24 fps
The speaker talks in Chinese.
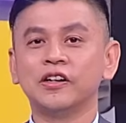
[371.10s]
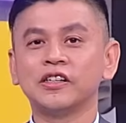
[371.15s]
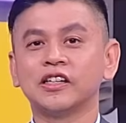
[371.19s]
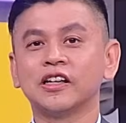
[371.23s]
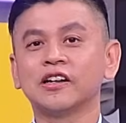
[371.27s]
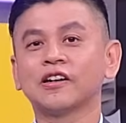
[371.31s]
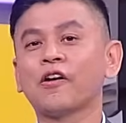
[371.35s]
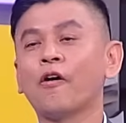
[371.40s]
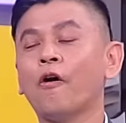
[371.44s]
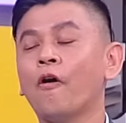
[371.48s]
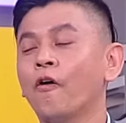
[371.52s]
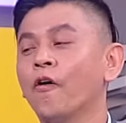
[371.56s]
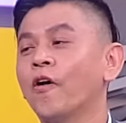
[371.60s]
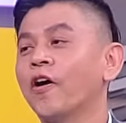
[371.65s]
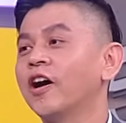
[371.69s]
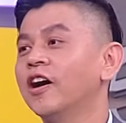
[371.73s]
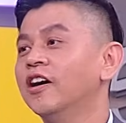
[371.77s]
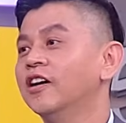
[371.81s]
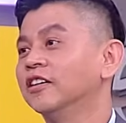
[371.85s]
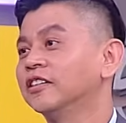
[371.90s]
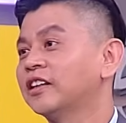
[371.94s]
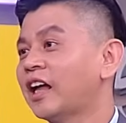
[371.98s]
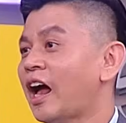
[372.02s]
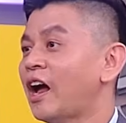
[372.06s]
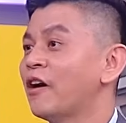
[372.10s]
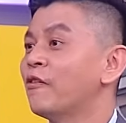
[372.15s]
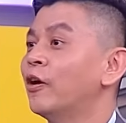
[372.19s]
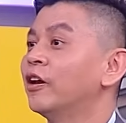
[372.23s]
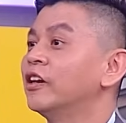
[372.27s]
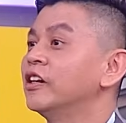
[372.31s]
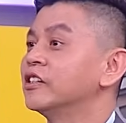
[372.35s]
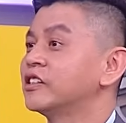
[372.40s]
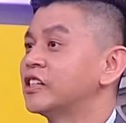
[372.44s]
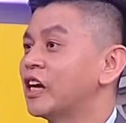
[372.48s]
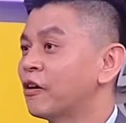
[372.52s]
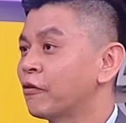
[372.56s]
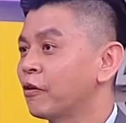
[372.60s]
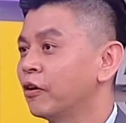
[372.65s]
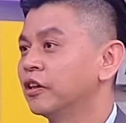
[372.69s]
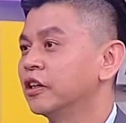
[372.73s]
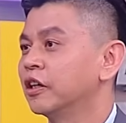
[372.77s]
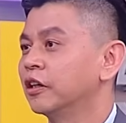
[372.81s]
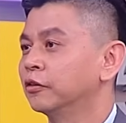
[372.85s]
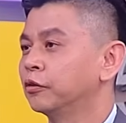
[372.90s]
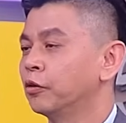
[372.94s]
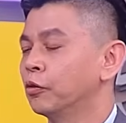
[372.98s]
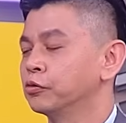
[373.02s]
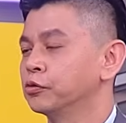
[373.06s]
一些。恐吓台湾的相关的一
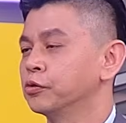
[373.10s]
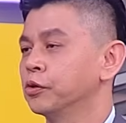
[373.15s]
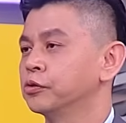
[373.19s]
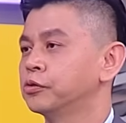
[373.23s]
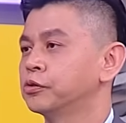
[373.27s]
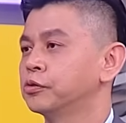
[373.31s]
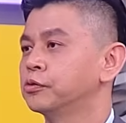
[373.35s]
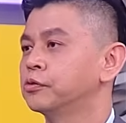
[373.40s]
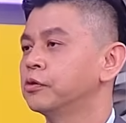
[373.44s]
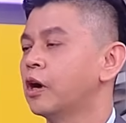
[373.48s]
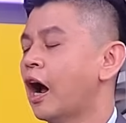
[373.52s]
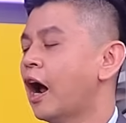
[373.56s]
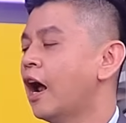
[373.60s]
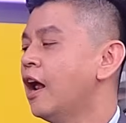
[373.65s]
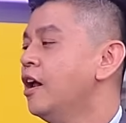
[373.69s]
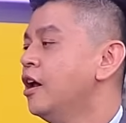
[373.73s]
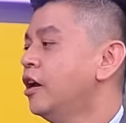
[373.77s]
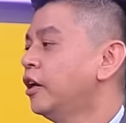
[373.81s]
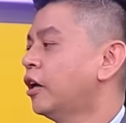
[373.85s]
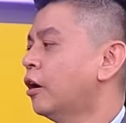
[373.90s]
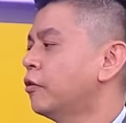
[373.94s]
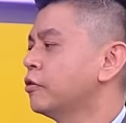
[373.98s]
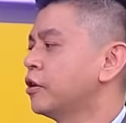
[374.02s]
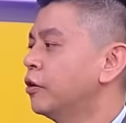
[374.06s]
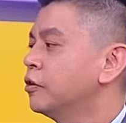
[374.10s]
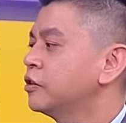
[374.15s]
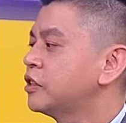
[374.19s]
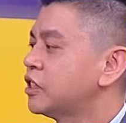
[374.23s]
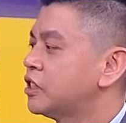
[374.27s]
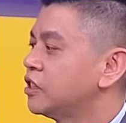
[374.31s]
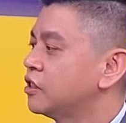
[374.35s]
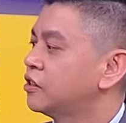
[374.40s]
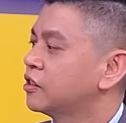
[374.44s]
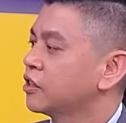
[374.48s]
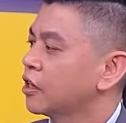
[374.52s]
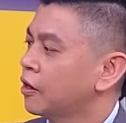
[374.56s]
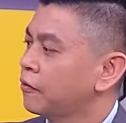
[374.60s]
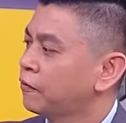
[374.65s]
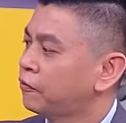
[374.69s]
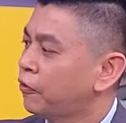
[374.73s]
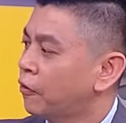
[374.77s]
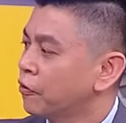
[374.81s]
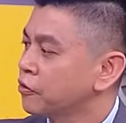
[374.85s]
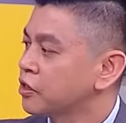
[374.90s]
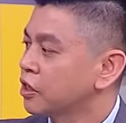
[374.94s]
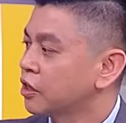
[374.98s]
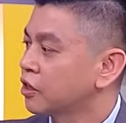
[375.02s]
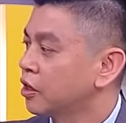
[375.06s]
个动作出来，那我想其实这个
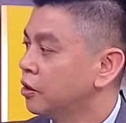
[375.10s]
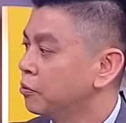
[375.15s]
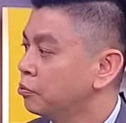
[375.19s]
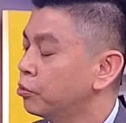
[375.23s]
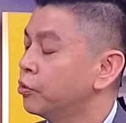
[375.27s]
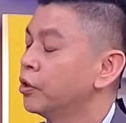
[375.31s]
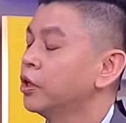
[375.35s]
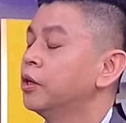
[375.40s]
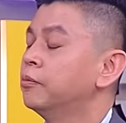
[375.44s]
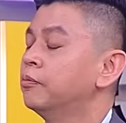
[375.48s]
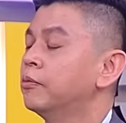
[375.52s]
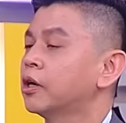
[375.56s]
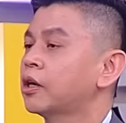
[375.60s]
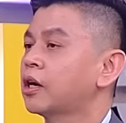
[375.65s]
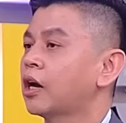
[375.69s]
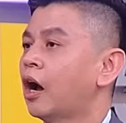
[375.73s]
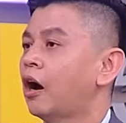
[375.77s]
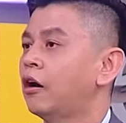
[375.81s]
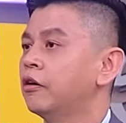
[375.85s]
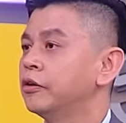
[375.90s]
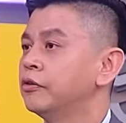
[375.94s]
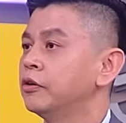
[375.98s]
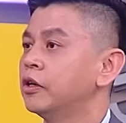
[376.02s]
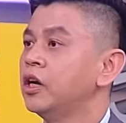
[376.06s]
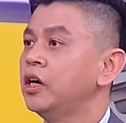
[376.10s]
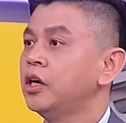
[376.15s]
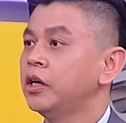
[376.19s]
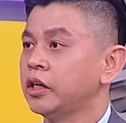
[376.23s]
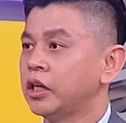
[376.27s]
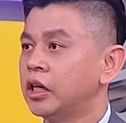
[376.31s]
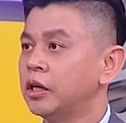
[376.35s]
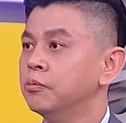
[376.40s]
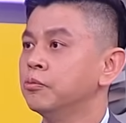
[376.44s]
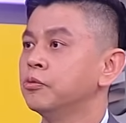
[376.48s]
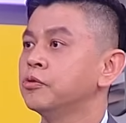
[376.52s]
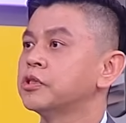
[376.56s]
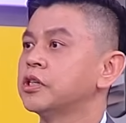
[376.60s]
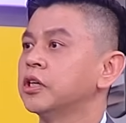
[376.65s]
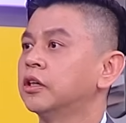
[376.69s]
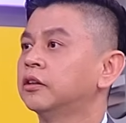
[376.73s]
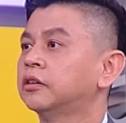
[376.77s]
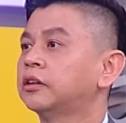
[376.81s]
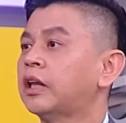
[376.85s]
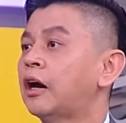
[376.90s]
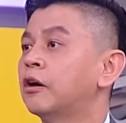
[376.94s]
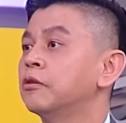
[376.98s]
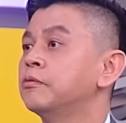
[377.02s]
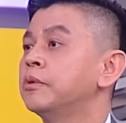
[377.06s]
风险可能不会那么高，因为以目前
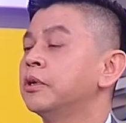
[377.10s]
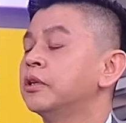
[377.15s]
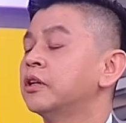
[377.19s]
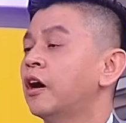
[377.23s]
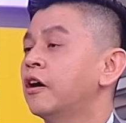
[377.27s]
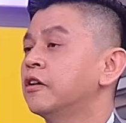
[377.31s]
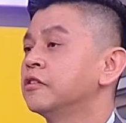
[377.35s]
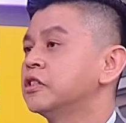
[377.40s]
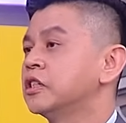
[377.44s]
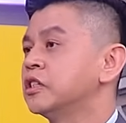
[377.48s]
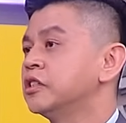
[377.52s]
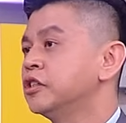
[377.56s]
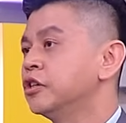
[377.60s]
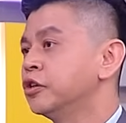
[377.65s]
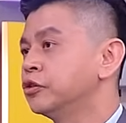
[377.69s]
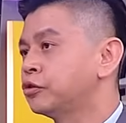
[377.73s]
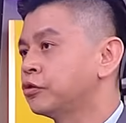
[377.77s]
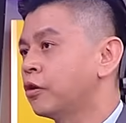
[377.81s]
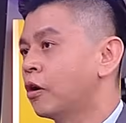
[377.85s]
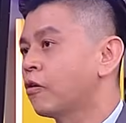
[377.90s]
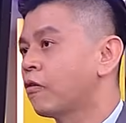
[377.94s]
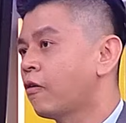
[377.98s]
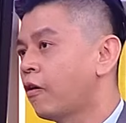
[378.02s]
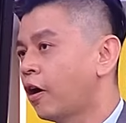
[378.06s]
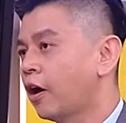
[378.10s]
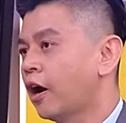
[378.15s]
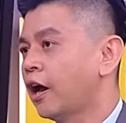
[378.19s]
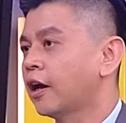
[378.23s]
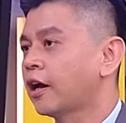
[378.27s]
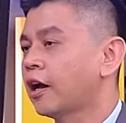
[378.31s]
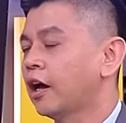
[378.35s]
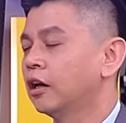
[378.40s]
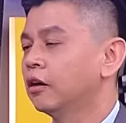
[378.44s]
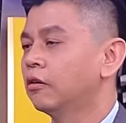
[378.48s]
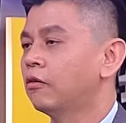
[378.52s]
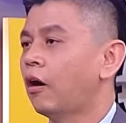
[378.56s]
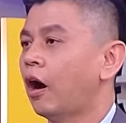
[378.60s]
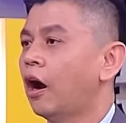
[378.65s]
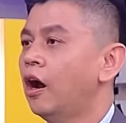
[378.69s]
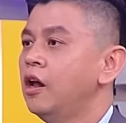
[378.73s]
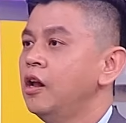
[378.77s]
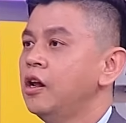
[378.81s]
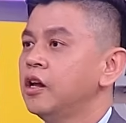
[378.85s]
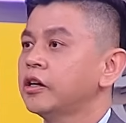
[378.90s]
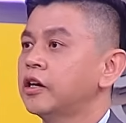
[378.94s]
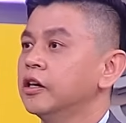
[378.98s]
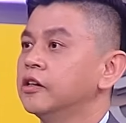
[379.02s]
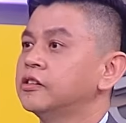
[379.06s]
大陆面临到的经济的状况来看的话，
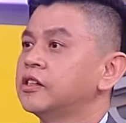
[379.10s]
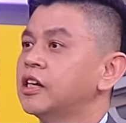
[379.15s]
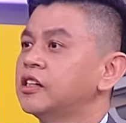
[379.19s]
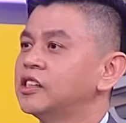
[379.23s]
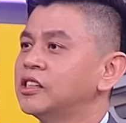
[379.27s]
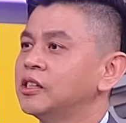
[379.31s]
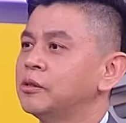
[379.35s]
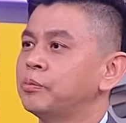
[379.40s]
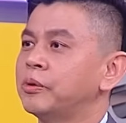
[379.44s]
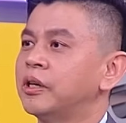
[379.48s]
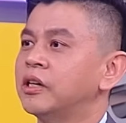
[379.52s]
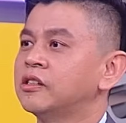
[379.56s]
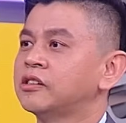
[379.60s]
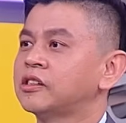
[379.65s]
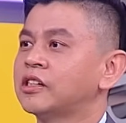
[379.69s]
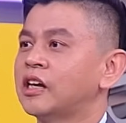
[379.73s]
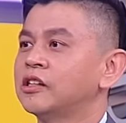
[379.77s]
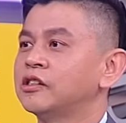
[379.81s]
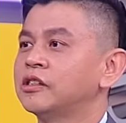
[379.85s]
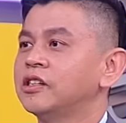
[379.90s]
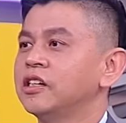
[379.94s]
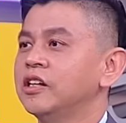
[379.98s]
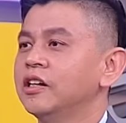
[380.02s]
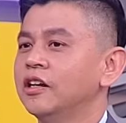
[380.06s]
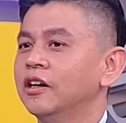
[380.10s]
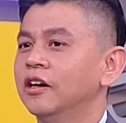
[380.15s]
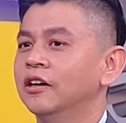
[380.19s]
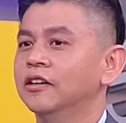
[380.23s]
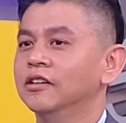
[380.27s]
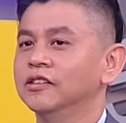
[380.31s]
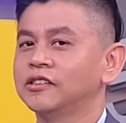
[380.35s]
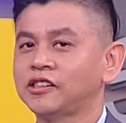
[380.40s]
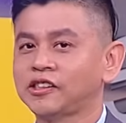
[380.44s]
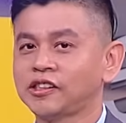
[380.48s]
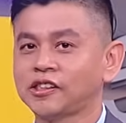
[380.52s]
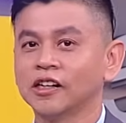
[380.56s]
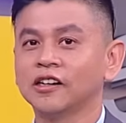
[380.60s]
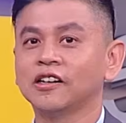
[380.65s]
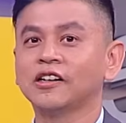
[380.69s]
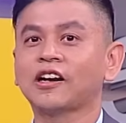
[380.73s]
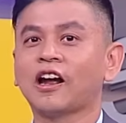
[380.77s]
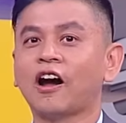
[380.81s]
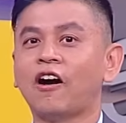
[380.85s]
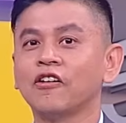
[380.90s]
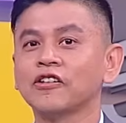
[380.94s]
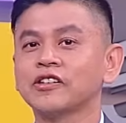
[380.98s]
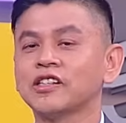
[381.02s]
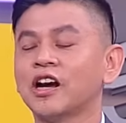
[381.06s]
可能在这边在。呃，升
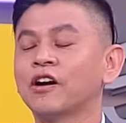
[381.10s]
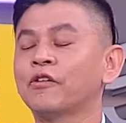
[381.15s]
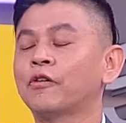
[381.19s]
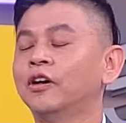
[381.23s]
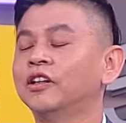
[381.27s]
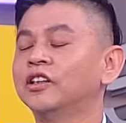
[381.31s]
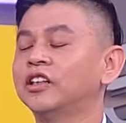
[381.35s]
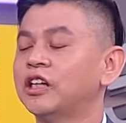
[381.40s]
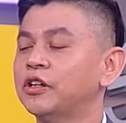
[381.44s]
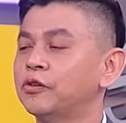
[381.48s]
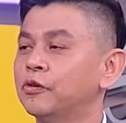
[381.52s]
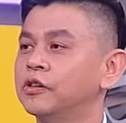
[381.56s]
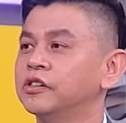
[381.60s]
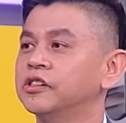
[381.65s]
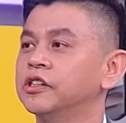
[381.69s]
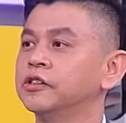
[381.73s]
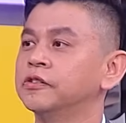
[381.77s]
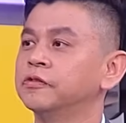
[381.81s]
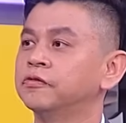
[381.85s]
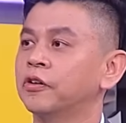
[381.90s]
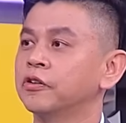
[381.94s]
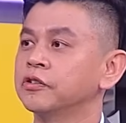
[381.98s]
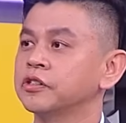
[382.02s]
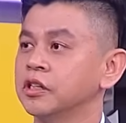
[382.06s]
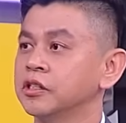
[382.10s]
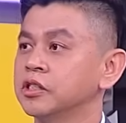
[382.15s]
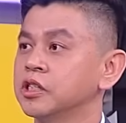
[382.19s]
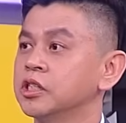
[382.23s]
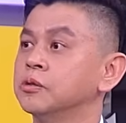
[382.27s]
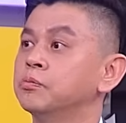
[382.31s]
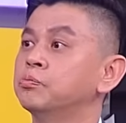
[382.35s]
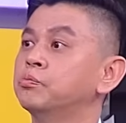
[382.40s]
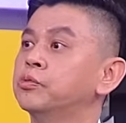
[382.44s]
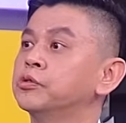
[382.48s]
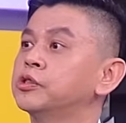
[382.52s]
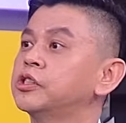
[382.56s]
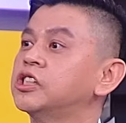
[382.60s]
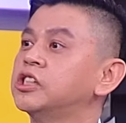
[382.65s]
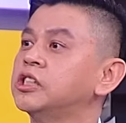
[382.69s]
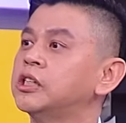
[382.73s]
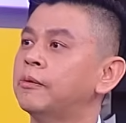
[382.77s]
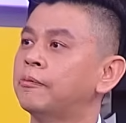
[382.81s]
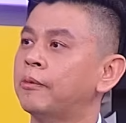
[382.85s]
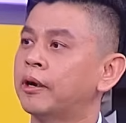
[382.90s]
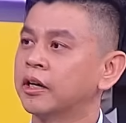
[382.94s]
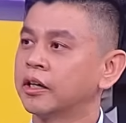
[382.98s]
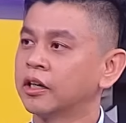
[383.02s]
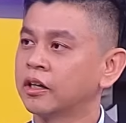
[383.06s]
高相关地缘政治风险，其实不是那
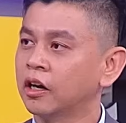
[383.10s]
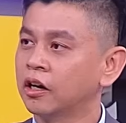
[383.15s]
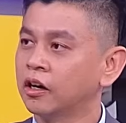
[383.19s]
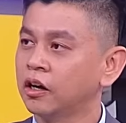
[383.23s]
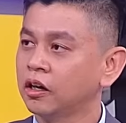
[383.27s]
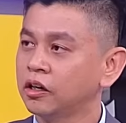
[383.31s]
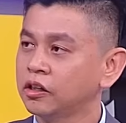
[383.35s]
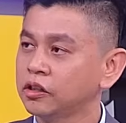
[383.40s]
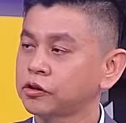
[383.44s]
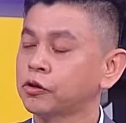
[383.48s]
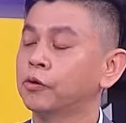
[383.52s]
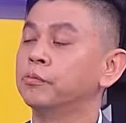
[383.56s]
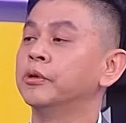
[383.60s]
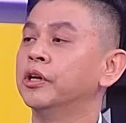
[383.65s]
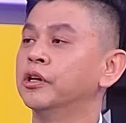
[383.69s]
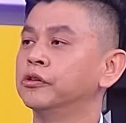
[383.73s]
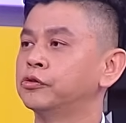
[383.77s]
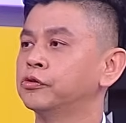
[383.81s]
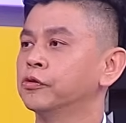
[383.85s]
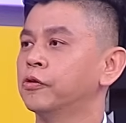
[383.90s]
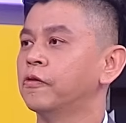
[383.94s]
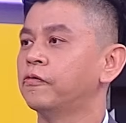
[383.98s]
么一个聪明的做